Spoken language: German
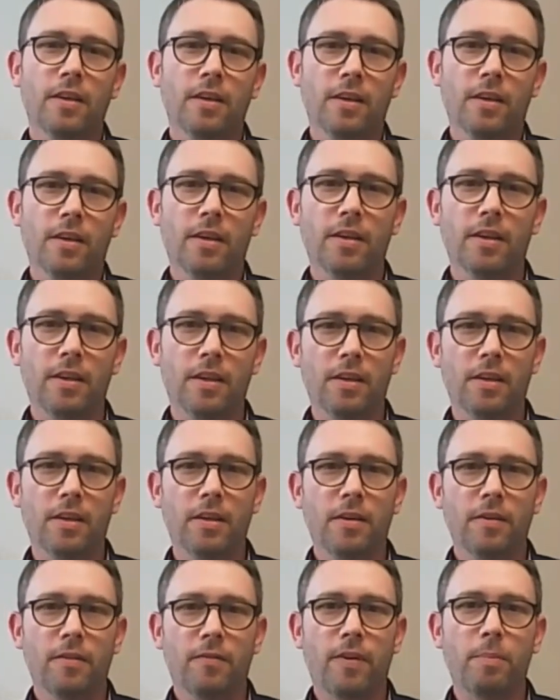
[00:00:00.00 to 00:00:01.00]
äh,
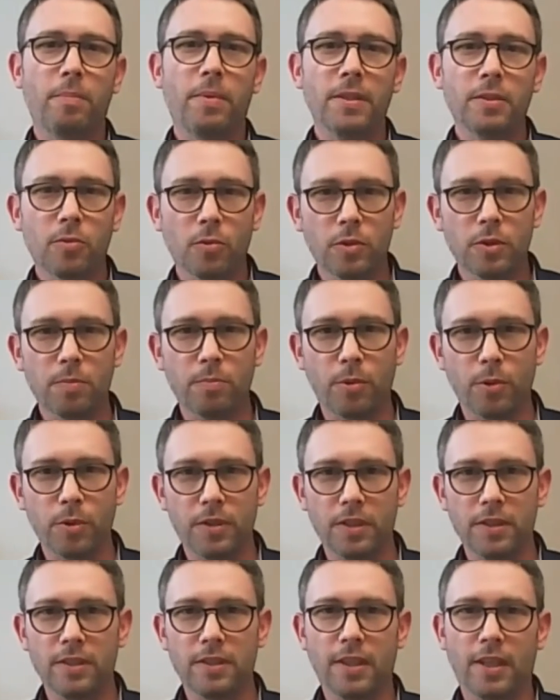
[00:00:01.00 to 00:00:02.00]

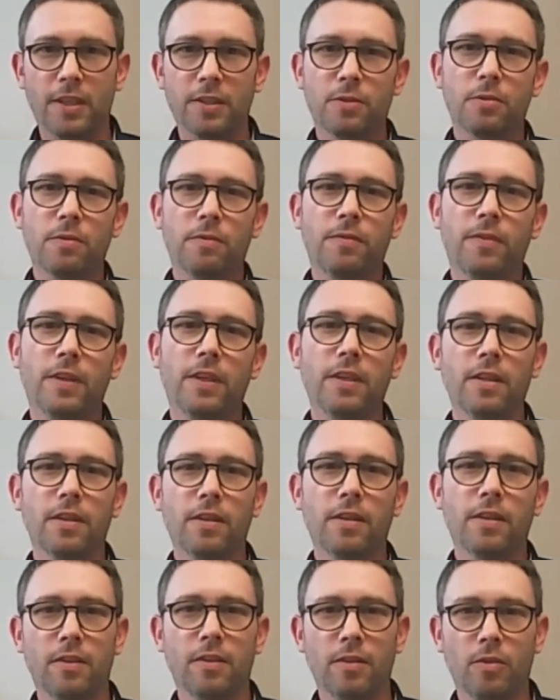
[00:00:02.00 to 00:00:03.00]
Verbesserungspotenzial zu
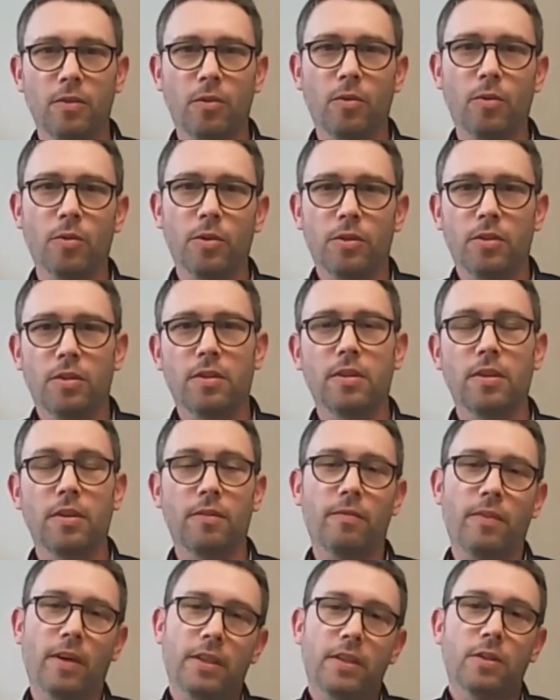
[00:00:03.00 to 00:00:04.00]
finden und
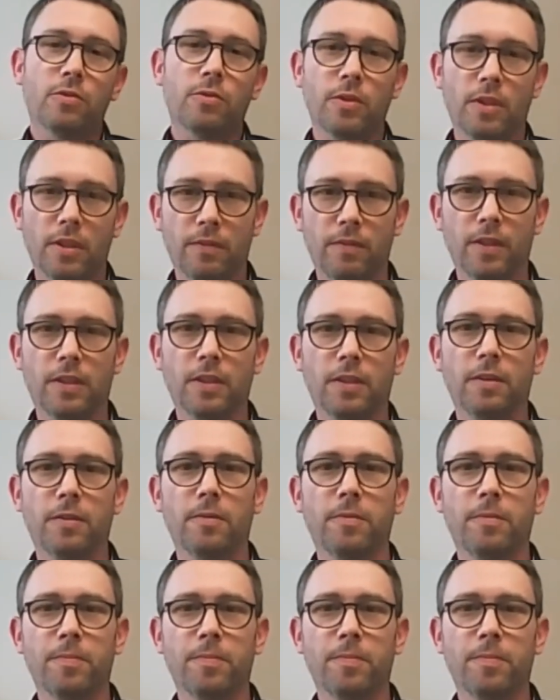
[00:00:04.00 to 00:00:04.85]
weiterzuentwickeln.